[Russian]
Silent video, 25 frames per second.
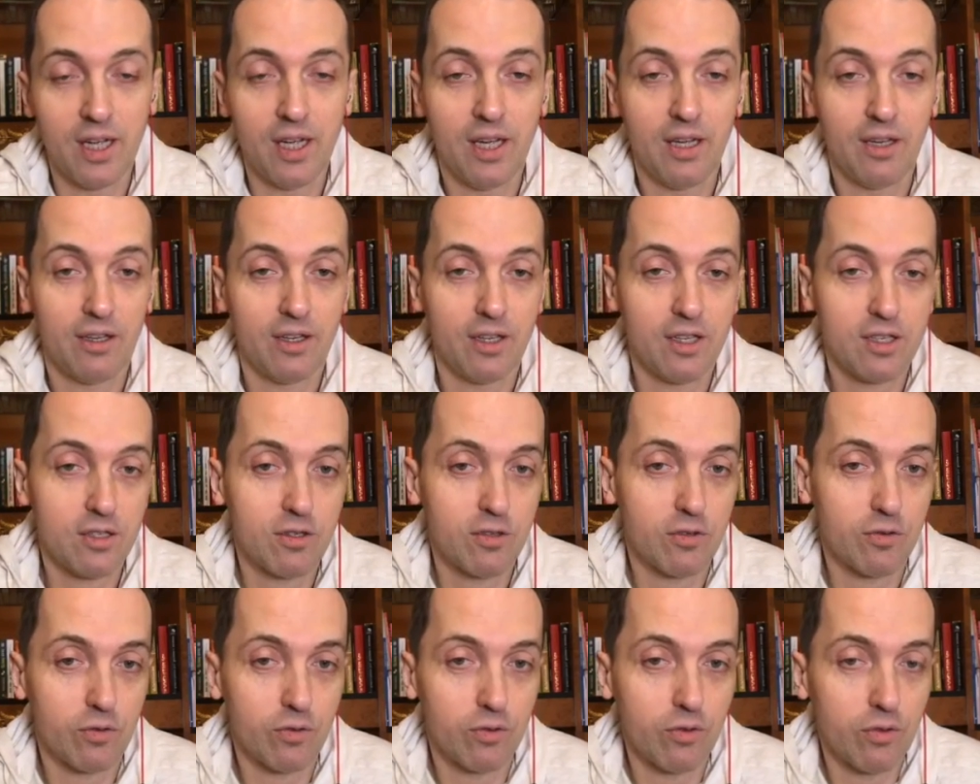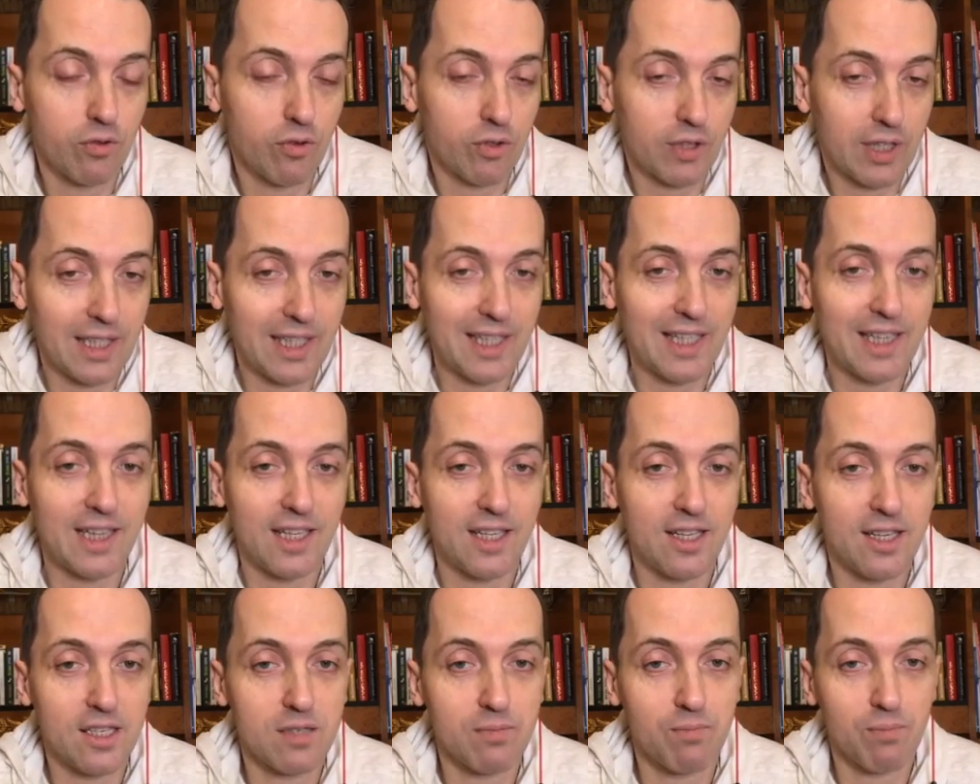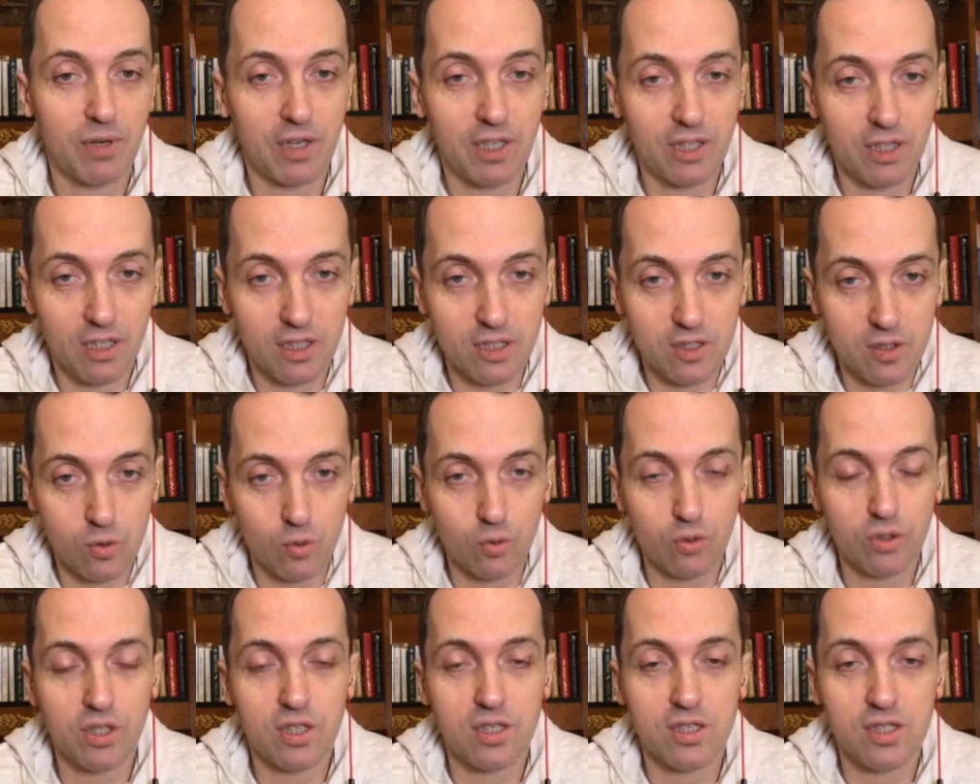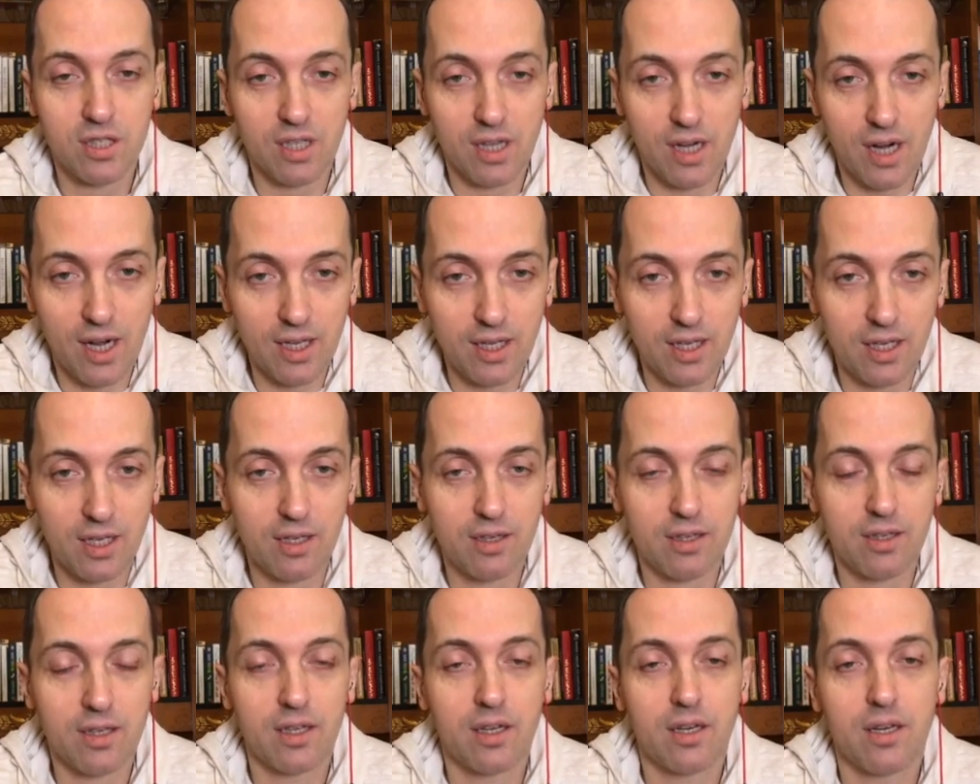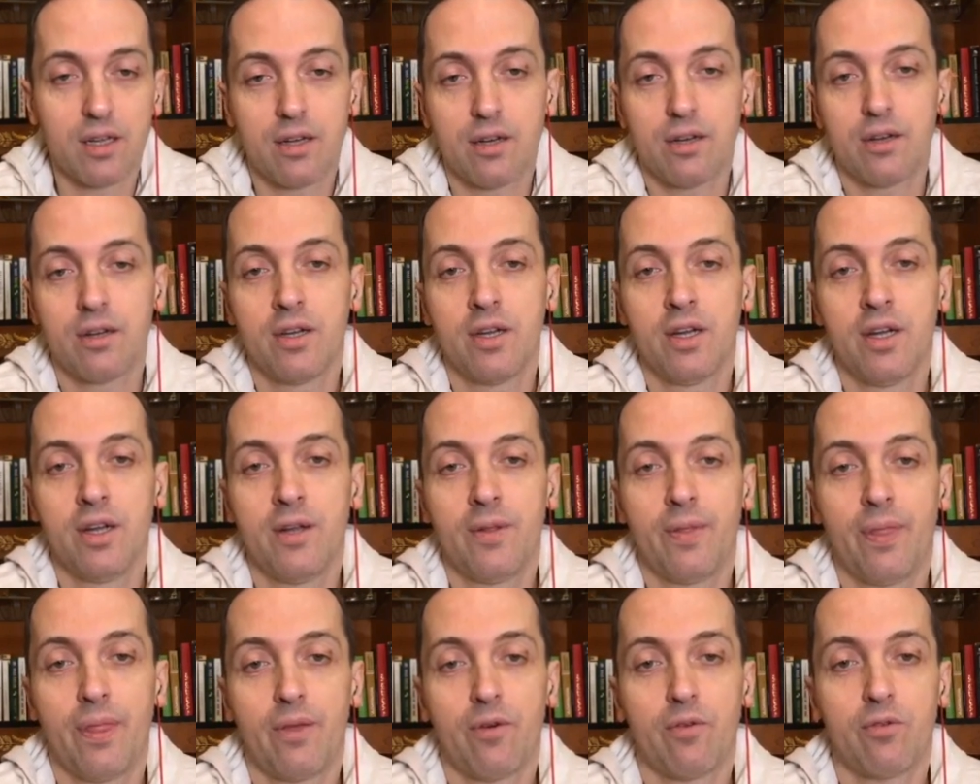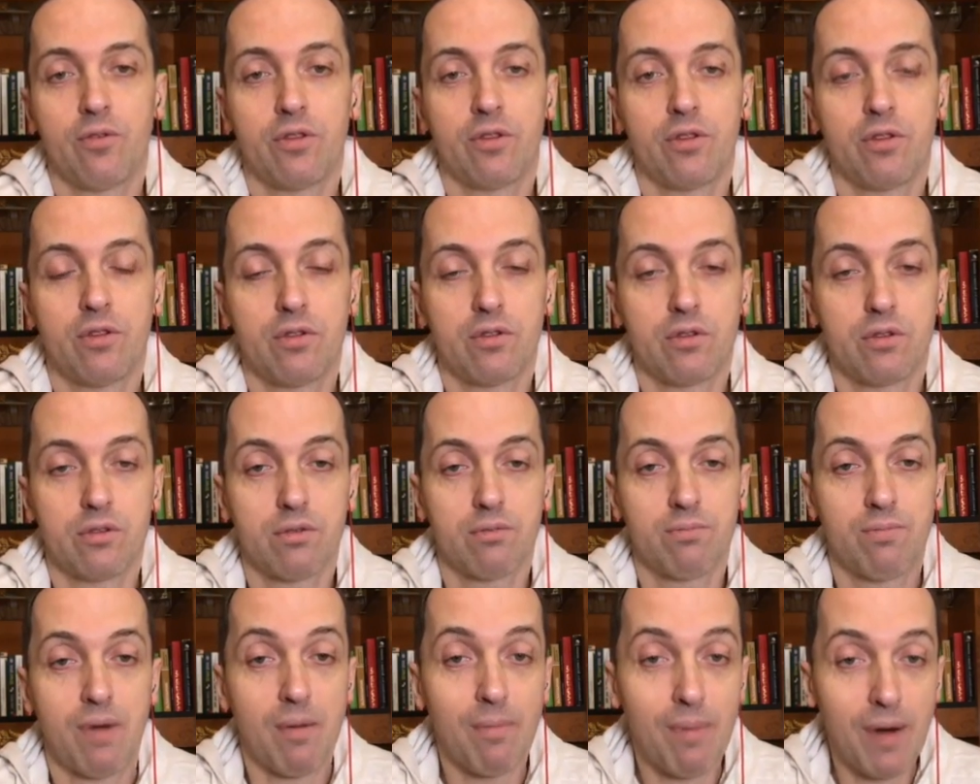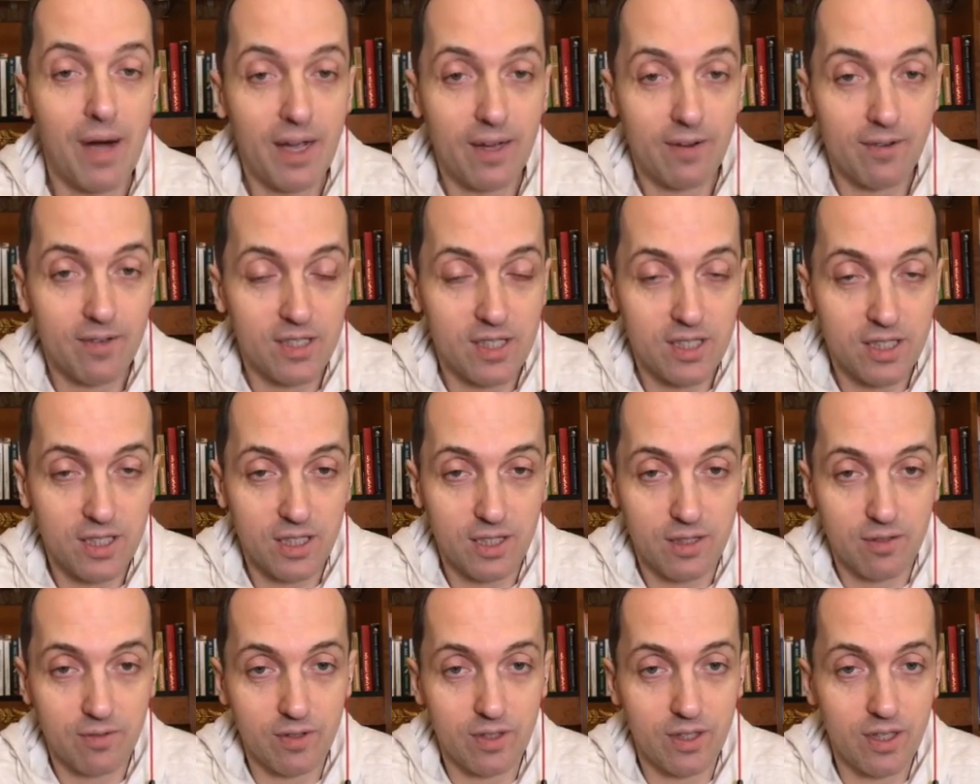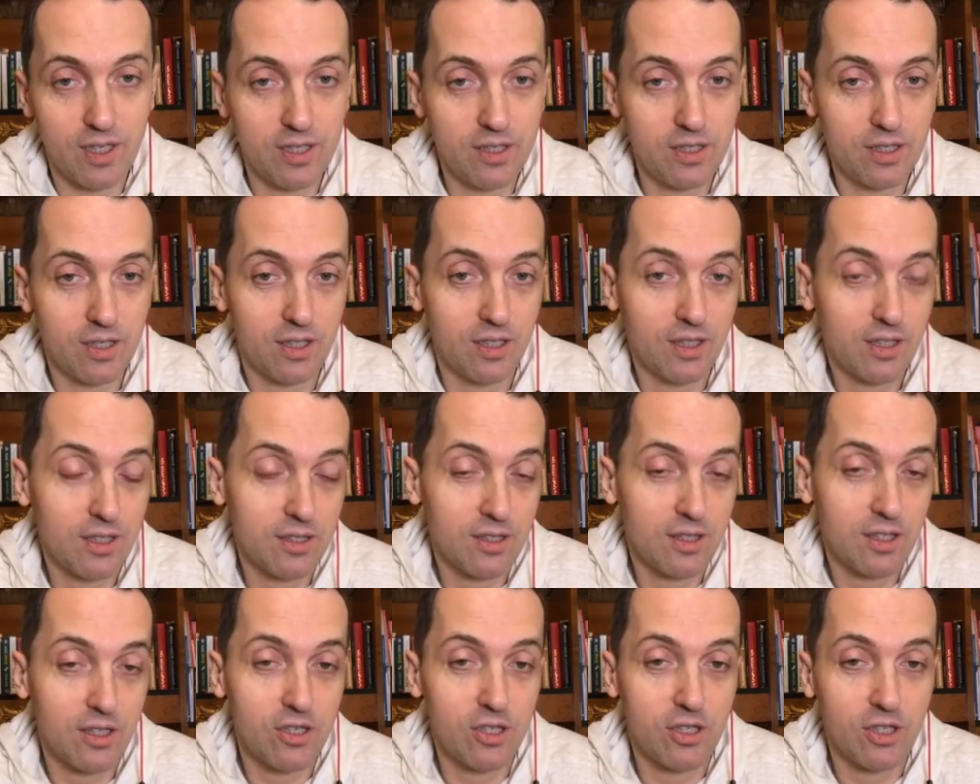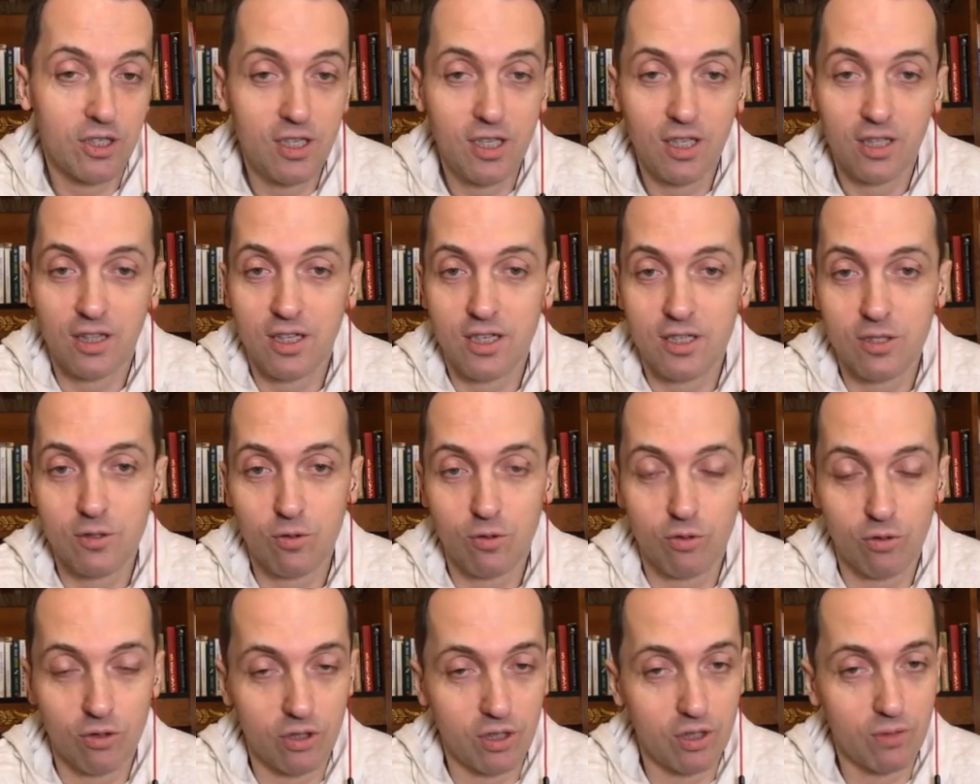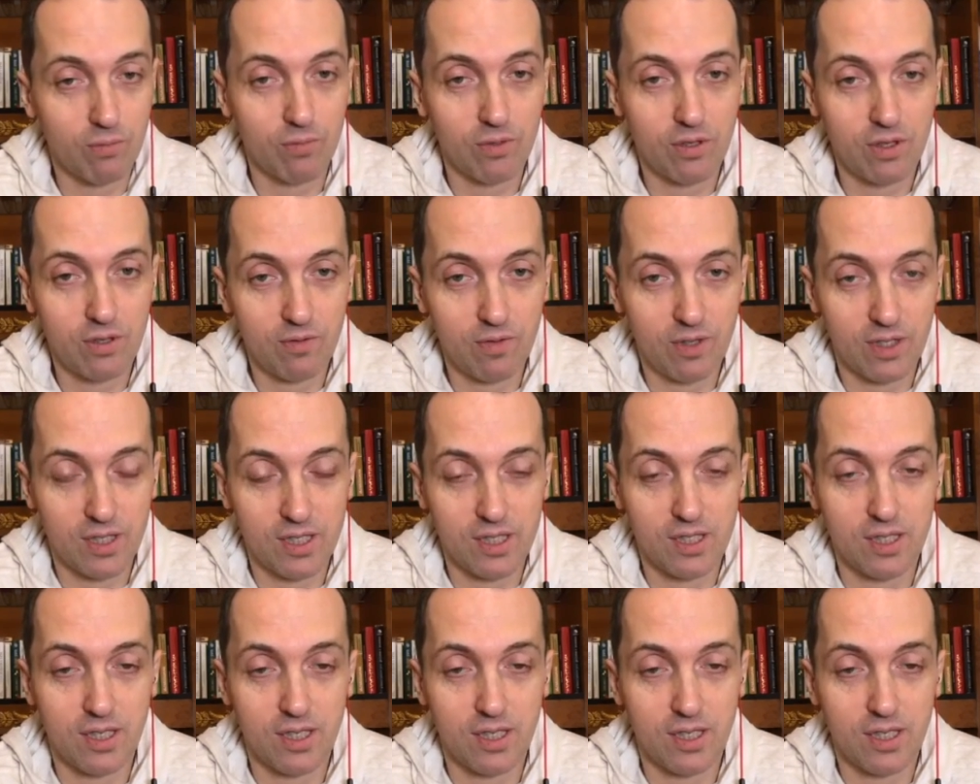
если у него какие-то есть предрассудки, страхи или он а, побаивается этого действия, это значит нет настроя, нет мотивации.